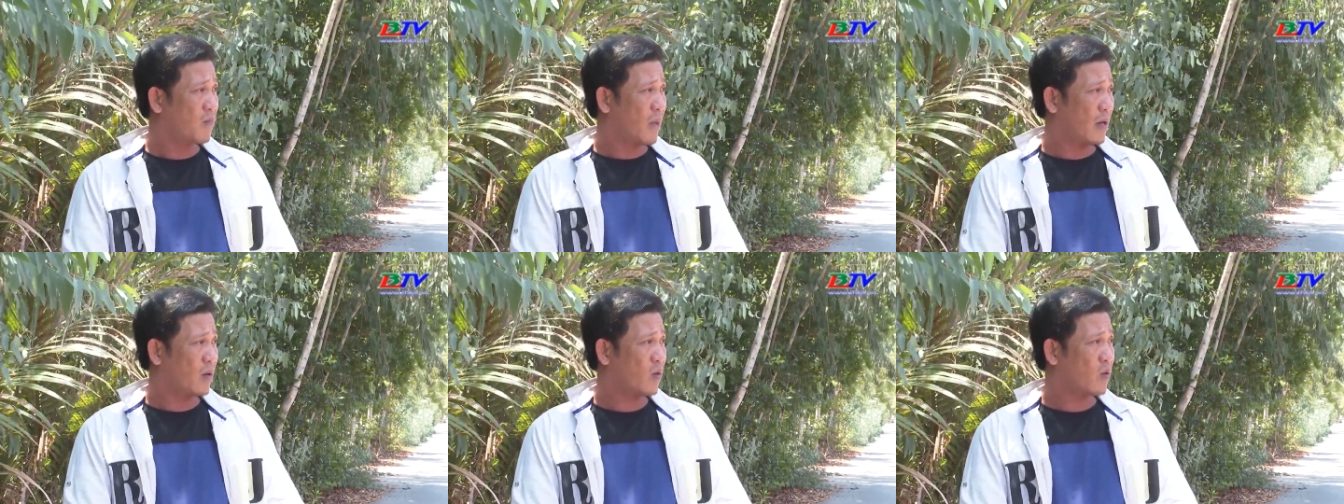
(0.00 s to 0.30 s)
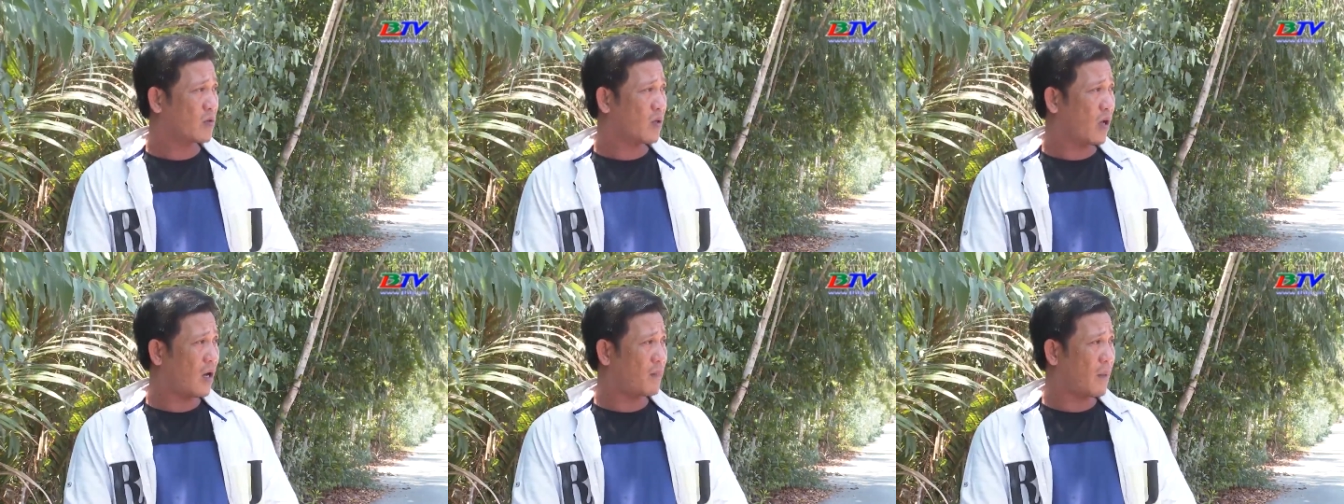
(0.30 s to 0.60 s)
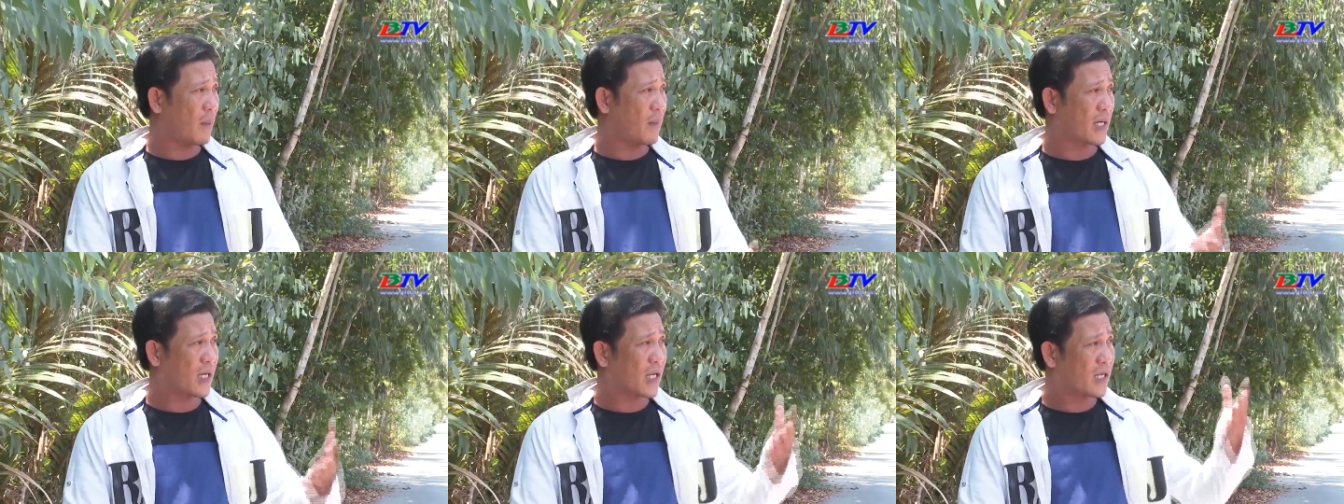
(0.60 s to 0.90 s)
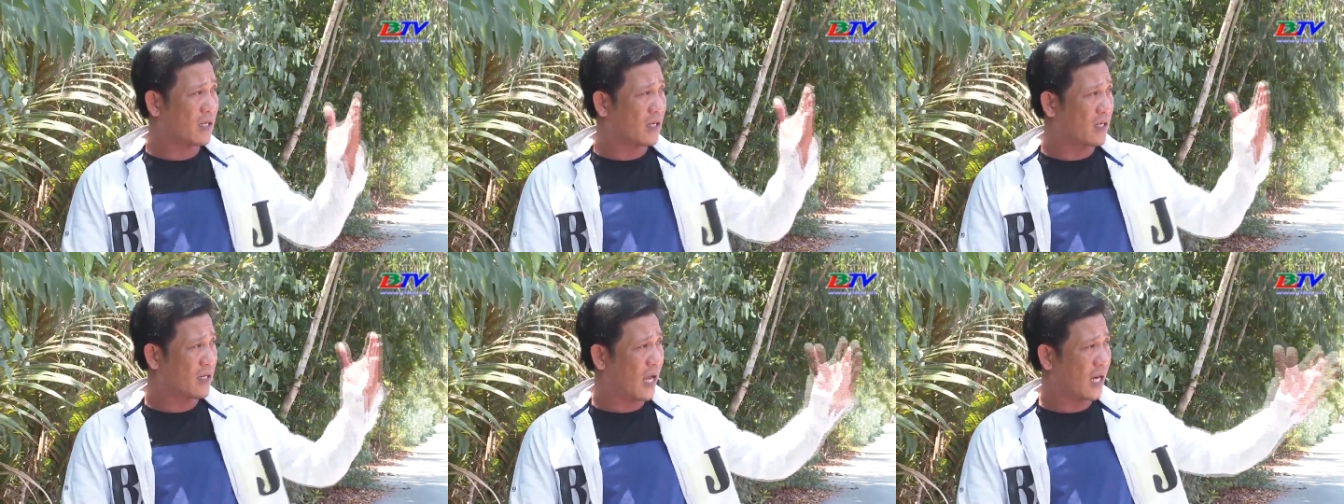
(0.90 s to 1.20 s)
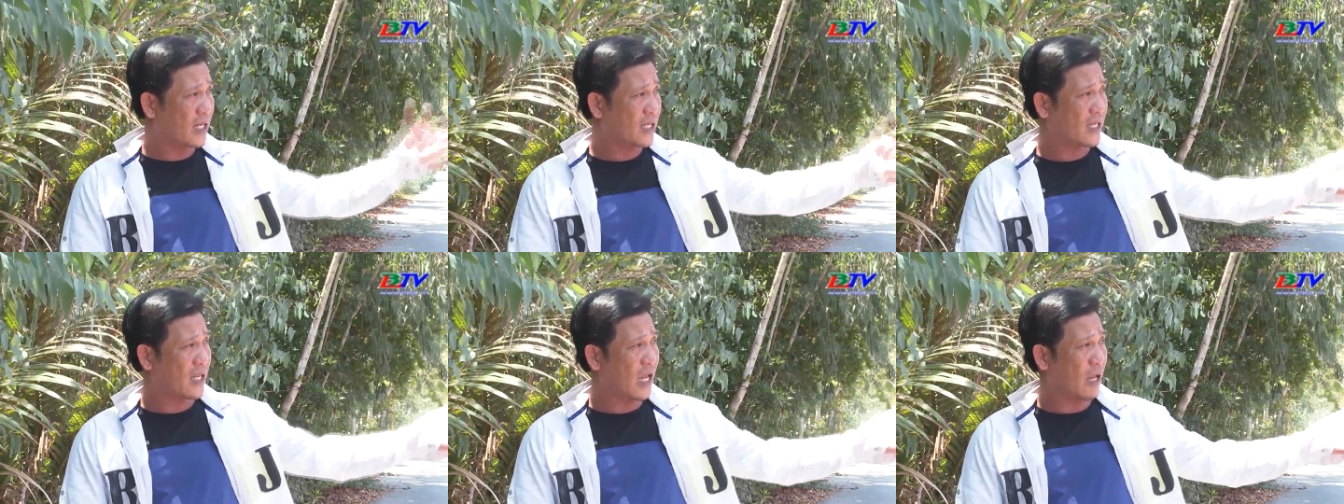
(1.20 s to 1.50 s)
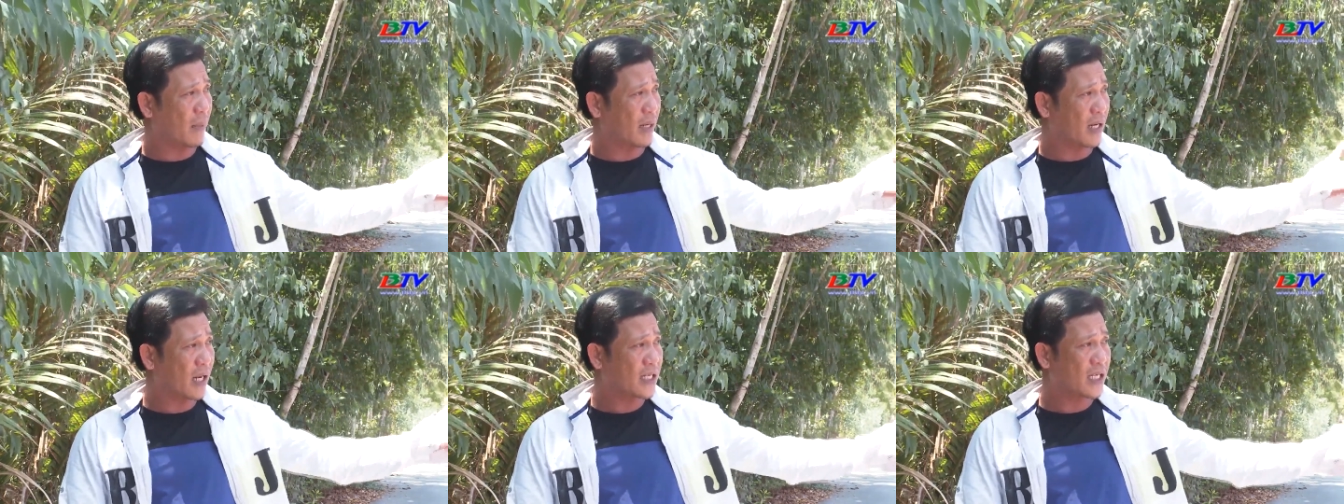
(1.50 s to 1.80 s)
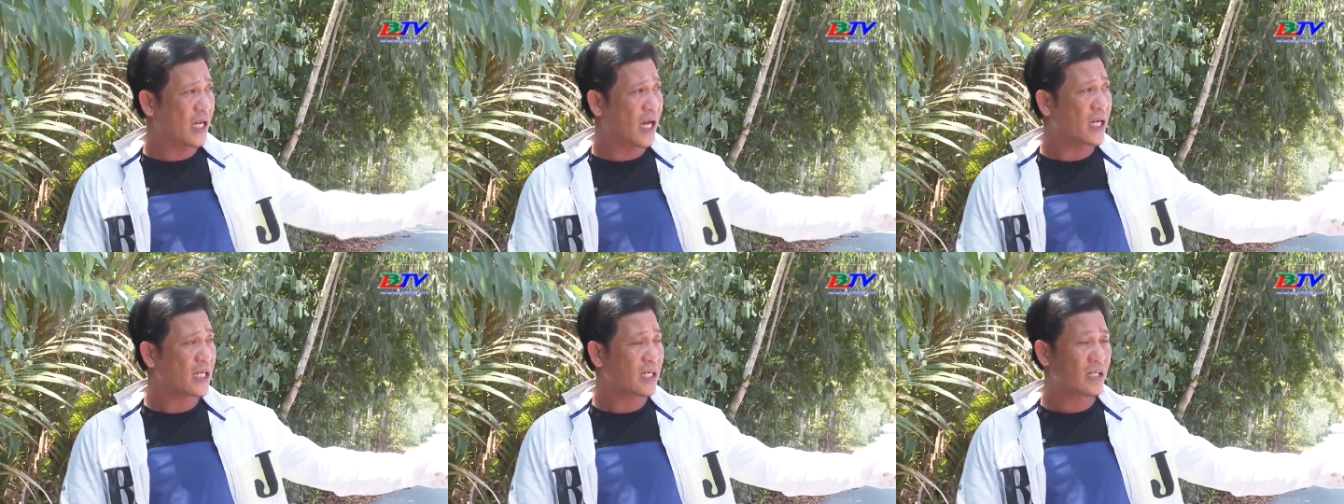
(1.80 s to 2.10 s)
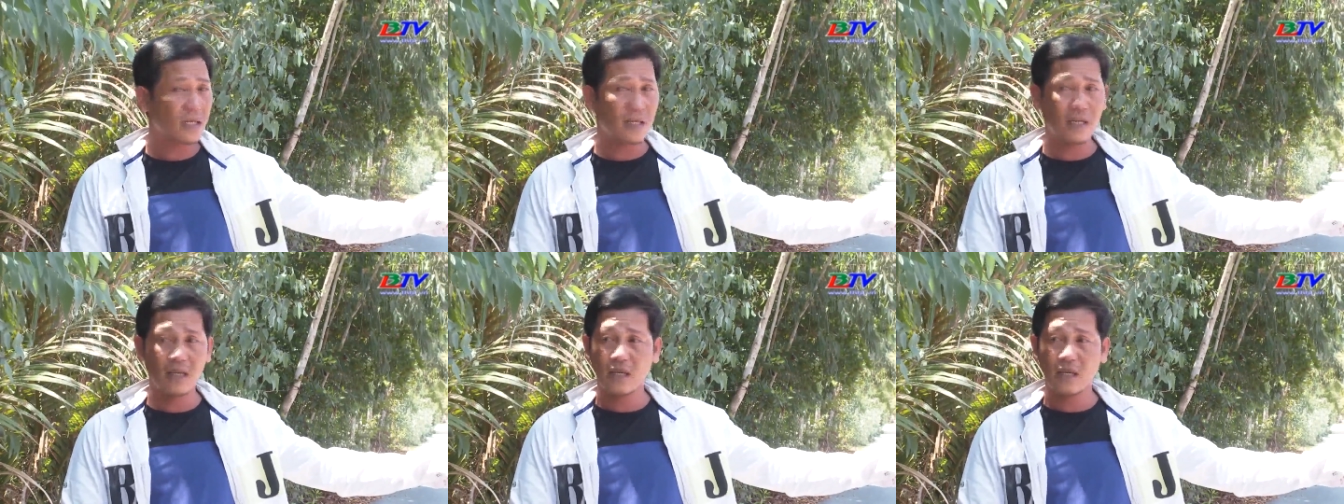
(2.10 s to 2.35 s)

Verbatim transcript: mà nuôi tôm mà mình cái người dân trên đây mà nó chết